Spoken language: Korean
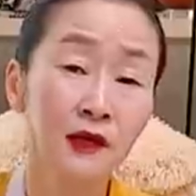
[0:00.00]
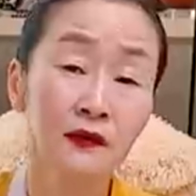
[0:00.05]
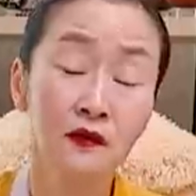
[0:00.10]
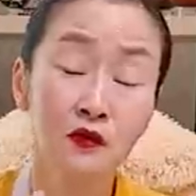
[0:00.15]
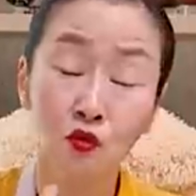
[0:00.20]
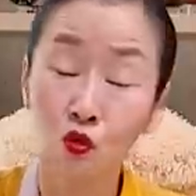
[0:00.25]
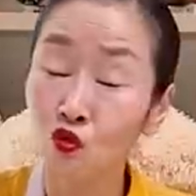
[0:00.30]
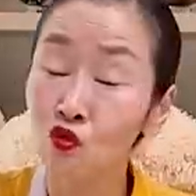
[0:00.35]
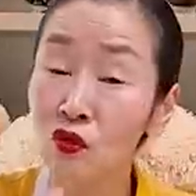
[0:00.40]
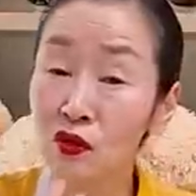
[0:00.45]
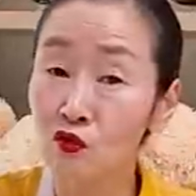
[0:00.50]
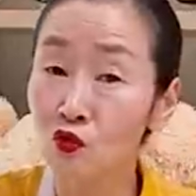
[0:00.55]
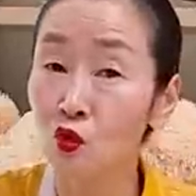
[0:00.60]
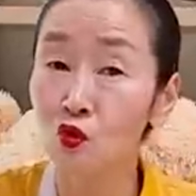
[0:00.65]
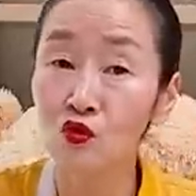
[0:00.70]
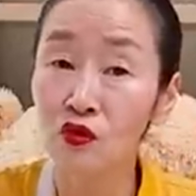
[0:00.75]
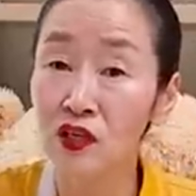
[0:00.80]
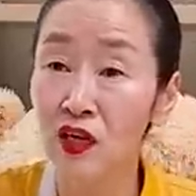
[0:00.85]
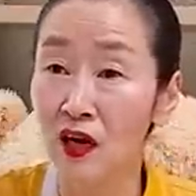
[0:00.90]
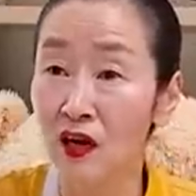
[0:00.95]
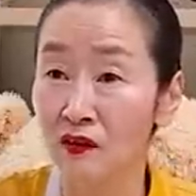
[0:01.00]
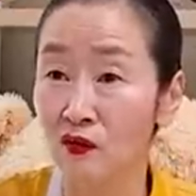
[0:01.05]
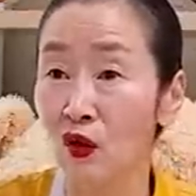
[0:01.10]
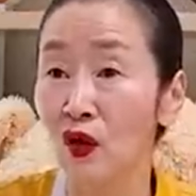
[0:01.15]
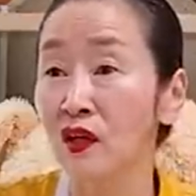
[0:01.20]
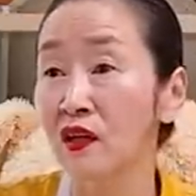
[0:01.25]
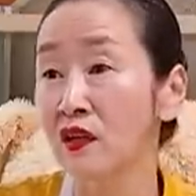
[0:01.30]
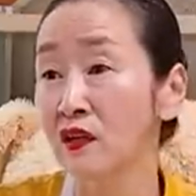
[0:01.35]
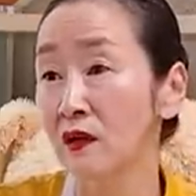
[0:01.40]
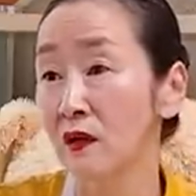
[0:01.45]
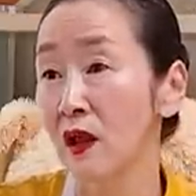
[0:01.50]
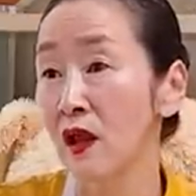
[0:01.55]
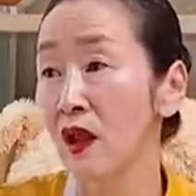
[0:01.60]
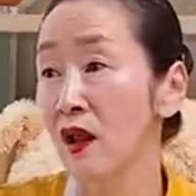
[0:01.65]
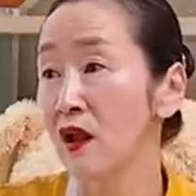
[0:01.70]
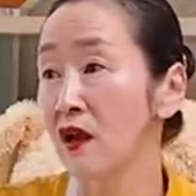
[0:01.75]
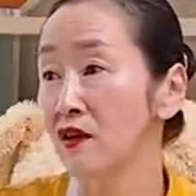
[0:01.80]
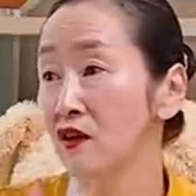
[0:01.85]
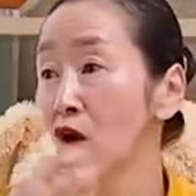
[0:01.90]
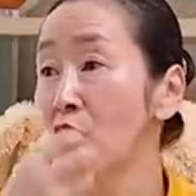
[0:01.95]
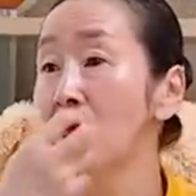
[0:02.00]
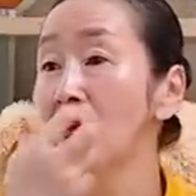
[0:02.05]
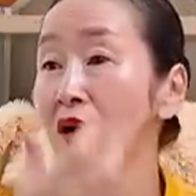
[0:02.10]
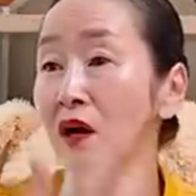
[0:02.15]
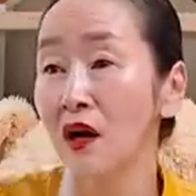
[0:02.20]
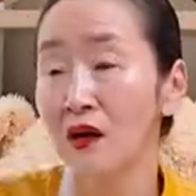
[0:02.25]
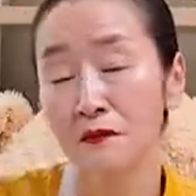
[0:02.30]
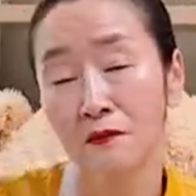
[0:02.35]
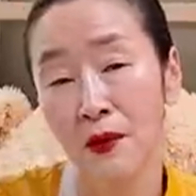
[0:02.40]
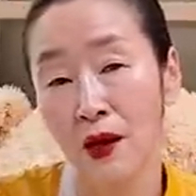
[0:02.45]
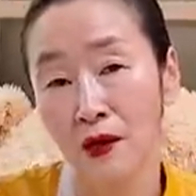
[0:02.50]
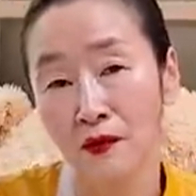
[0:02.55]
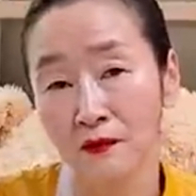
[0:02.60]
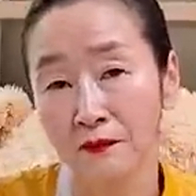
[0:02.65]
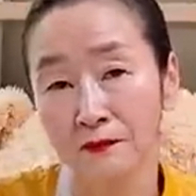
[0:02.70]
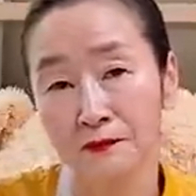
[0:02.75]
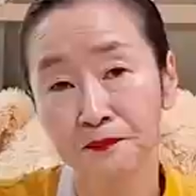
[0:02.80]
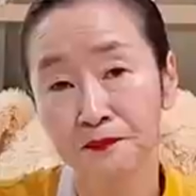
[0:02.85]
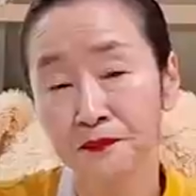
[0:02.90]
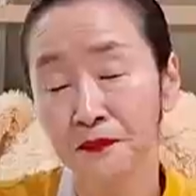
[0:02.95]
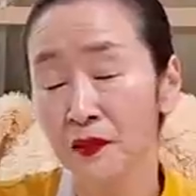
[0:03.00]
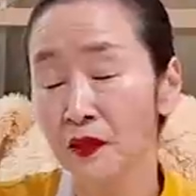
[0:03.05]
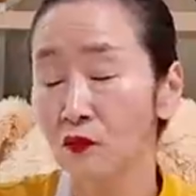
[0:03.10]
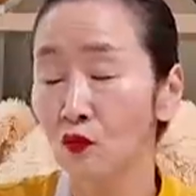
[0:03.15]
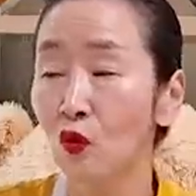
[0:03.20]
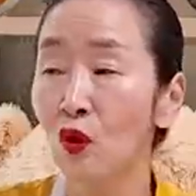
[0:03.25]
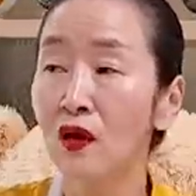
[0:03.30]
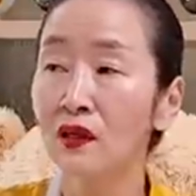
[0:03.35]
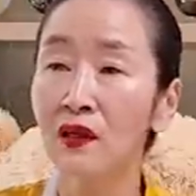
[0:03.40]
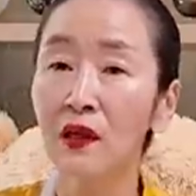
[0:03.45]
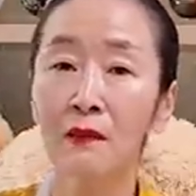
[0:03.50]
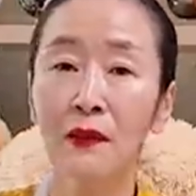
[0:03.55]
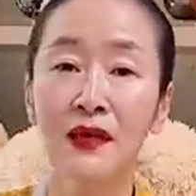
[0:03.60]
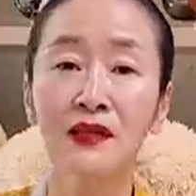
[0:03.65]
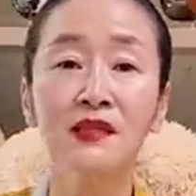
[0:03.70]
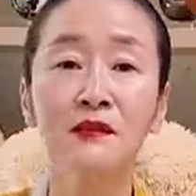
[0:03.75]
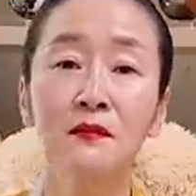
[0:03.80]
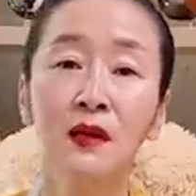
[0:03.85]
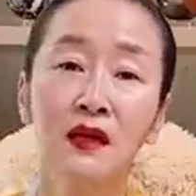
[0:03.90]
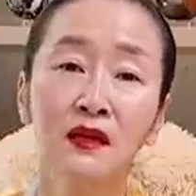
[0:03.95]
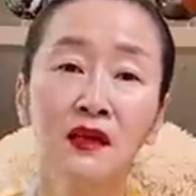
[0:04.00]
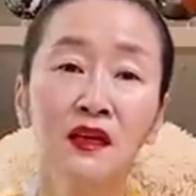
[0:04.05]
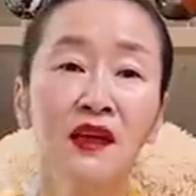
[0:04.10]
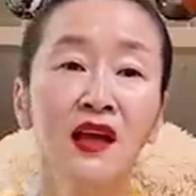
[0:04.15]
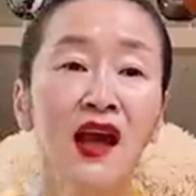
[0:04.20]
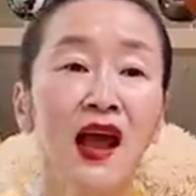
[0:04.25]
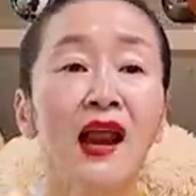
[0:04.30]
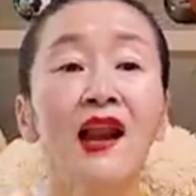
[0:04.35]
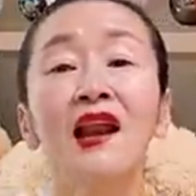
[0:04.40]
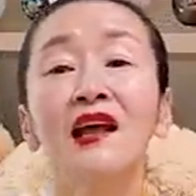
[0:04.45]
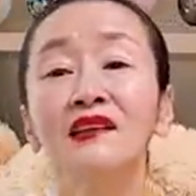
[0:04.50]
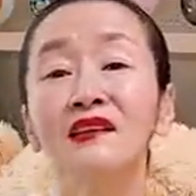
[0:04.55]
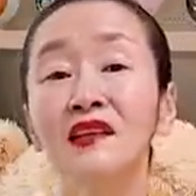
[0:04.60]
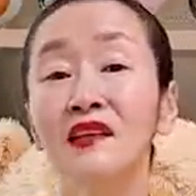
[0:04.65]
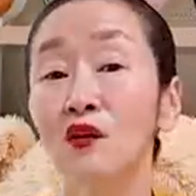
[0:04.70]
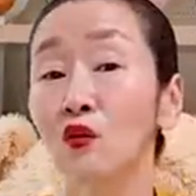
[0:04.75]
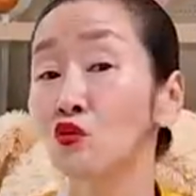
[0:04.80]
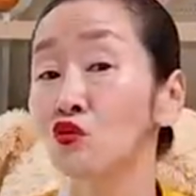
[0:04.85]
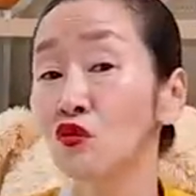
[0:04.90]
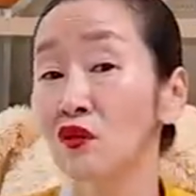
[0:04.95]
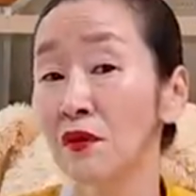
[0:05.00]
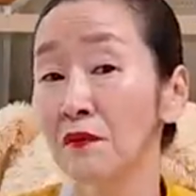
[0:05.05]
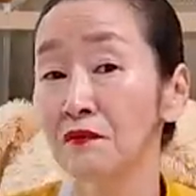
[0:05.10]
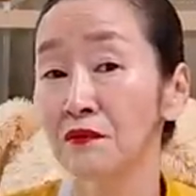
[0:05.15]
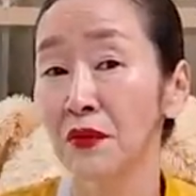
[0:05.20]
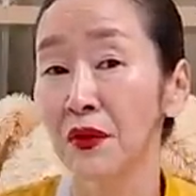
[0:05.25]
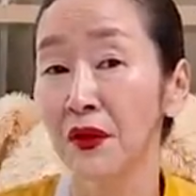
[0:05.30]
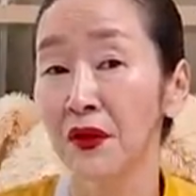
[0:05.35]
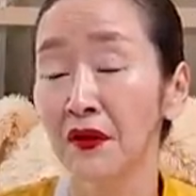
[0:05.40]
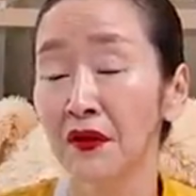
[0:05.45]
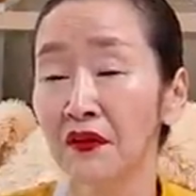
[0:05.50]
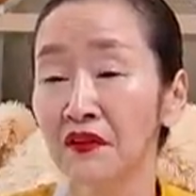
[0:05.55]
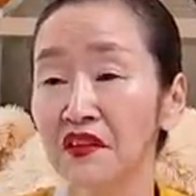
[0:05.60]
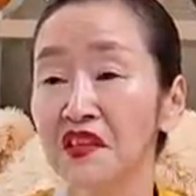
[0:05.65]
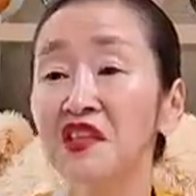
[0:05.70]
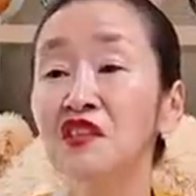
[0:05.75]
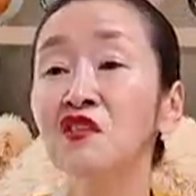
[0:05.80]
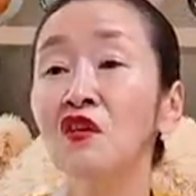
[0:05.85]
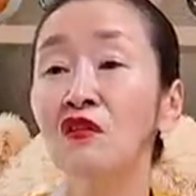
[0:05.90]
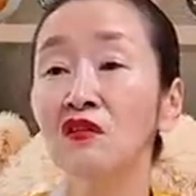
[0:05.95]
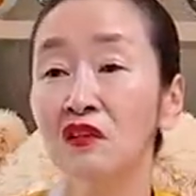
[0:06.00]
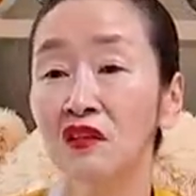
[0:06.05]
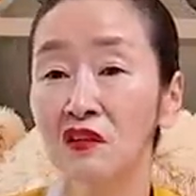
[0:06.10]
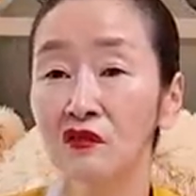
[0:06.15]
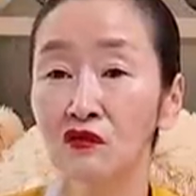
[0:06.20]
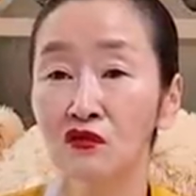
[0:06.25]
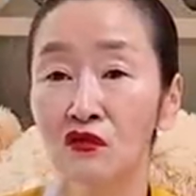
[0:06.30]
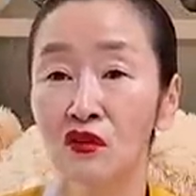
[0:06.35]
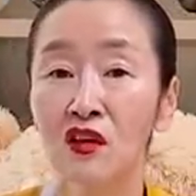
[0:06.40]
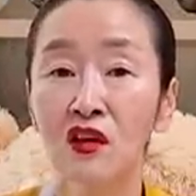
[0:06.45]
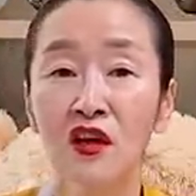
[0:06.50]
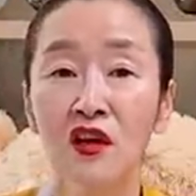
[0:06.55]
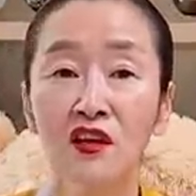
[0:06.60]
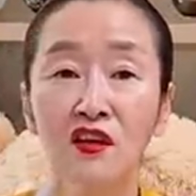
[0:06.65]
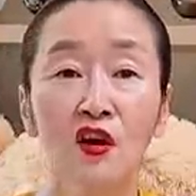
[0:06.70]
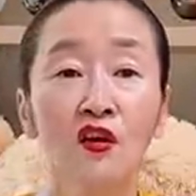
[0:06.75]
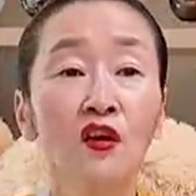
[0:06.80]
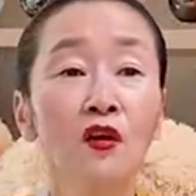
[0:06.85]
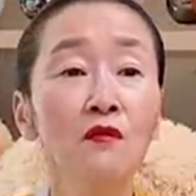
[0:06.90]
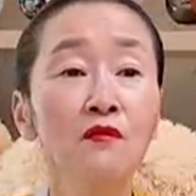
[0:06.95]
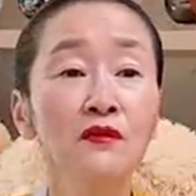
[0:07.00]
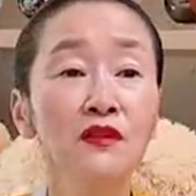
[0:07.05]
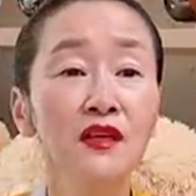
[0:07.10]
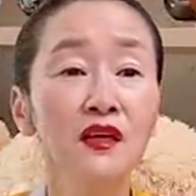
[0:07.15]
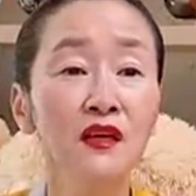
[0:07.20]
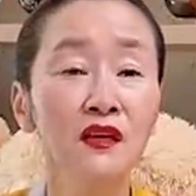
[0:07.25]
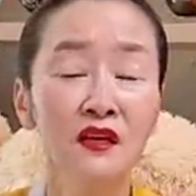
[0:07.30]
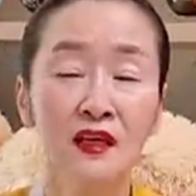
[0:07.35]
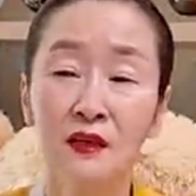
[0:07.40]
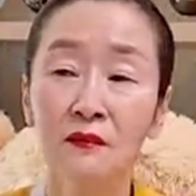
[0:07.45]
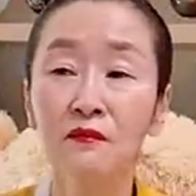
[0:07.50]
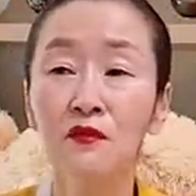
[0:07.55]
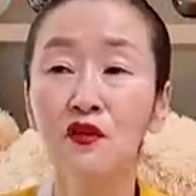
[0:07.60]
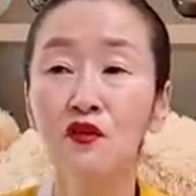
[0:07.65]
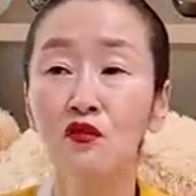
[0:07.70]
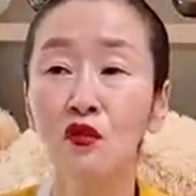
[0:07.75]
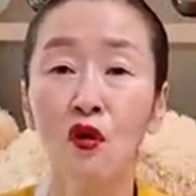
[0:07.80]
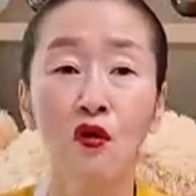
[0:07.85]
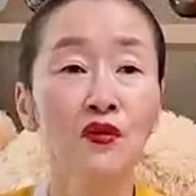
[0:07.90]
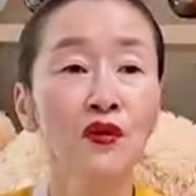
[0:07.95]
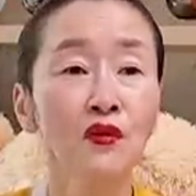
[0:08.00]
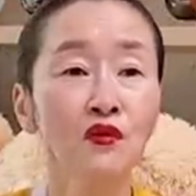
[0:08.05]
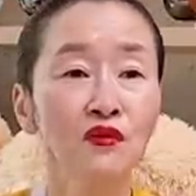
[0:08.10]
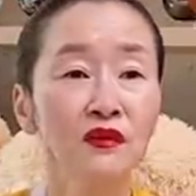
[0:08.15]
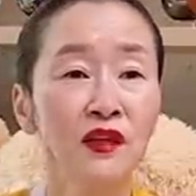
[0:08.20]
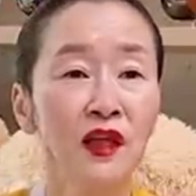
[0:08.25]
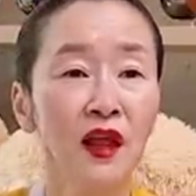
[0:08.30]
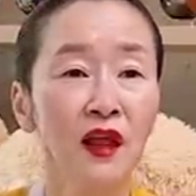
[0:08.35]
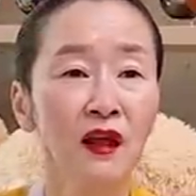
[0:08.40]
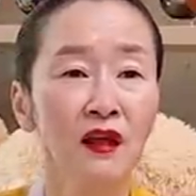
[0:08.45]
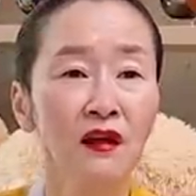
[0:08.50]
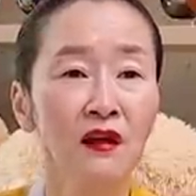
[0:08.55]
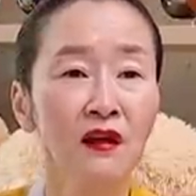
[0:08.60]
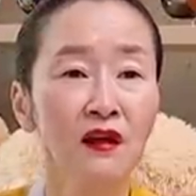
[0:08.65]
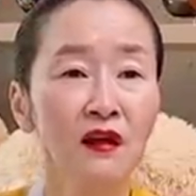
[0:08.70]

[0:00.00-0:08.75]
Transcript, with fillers: 같은 소중한 존재가 되기를 염원하는 마음. 또 하나 마지막이 알라딘의 요술램프예요. 기적을 이루는. 여러분이 힘들고 어려울 때